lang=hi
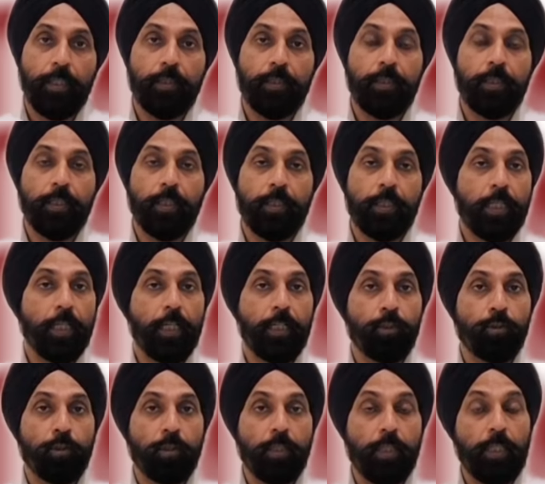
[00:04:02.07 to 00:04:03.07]
रहती हैं
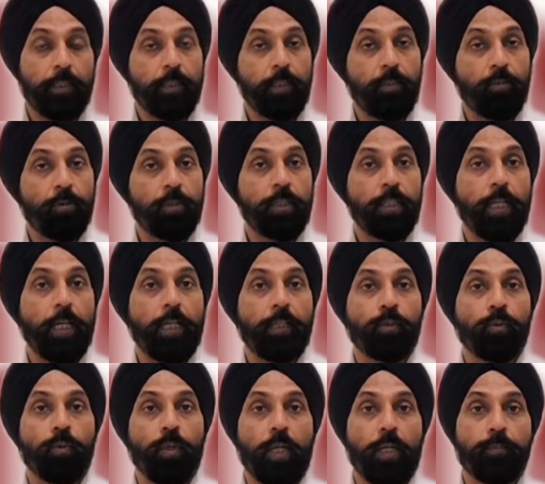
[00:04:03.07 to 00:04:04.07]
अधिकारियों तक रहती हैं और यहाँ
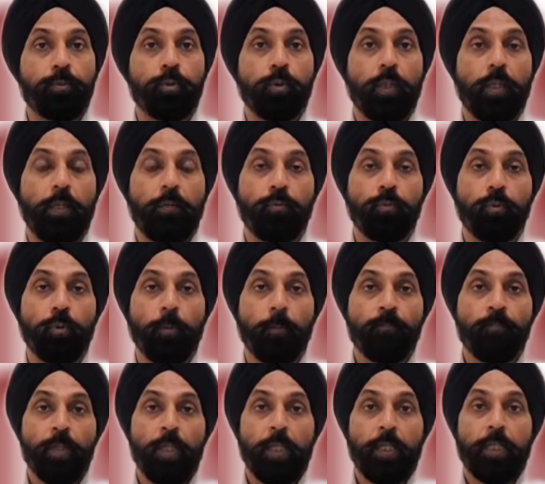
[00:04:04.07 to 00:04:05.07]
तो आप जो है वो
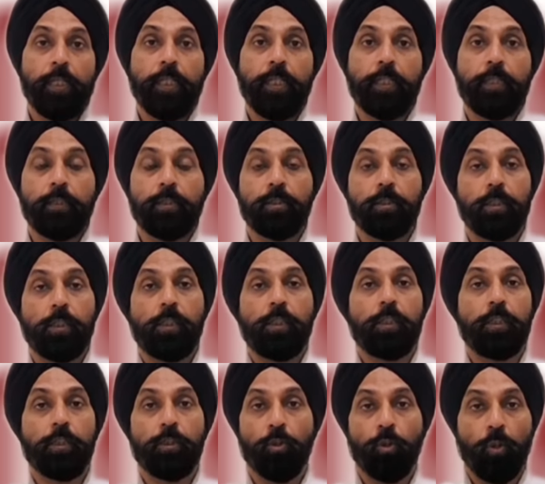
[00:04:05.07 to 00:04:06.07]
एक
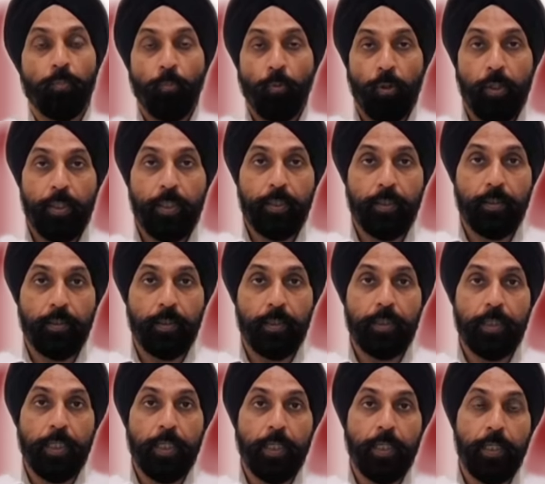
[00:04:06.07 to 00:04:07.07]
सीईओ अपॉइंट e करने
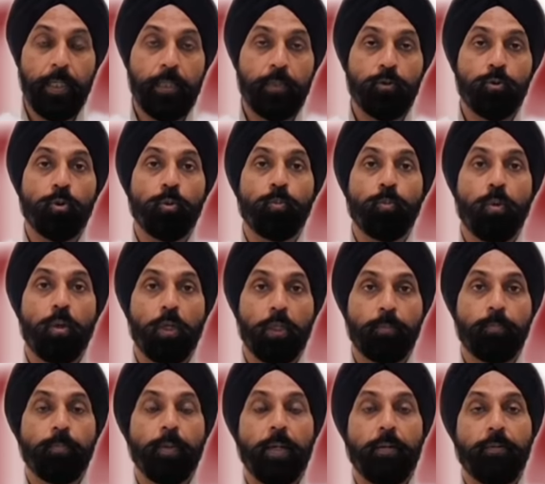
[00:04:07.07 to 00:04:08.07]
जा रहे हैं जो
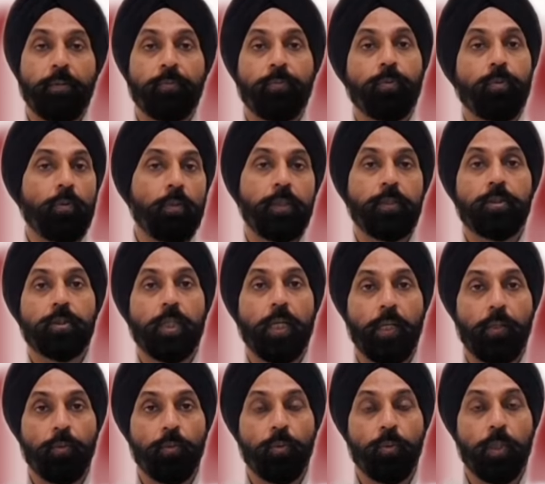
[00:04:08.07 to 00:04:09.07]
बहुत पावरफुल
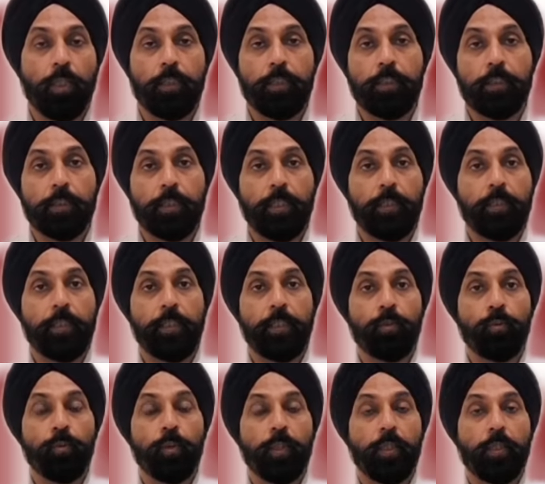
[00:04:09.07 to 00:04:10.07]
इंसान होगा जिसका डे
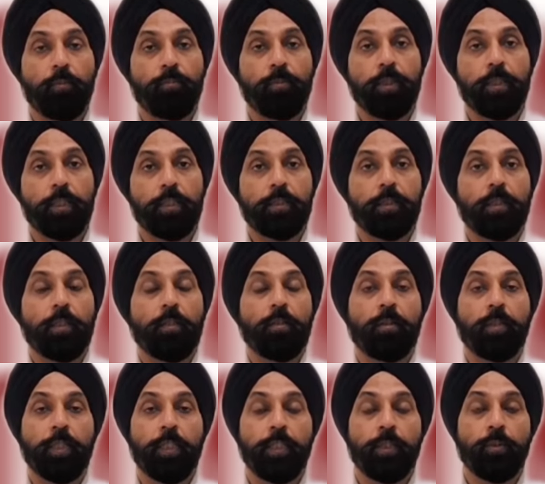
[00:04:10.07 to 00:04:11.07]
टू डे कम्युनिकेशन
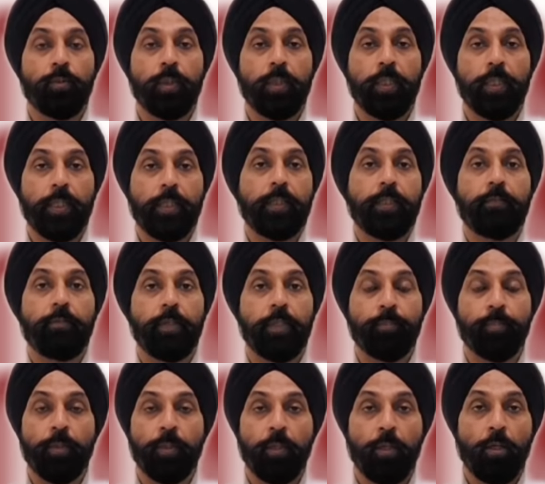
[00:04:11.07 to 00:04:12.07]
और डे टू डे एक्टिविटी
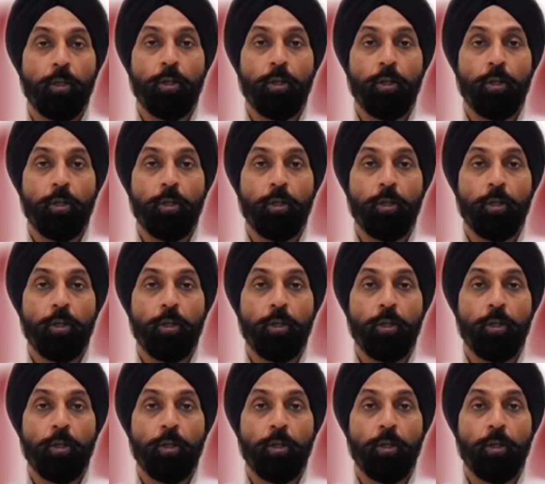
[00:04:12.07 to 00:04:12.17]
पर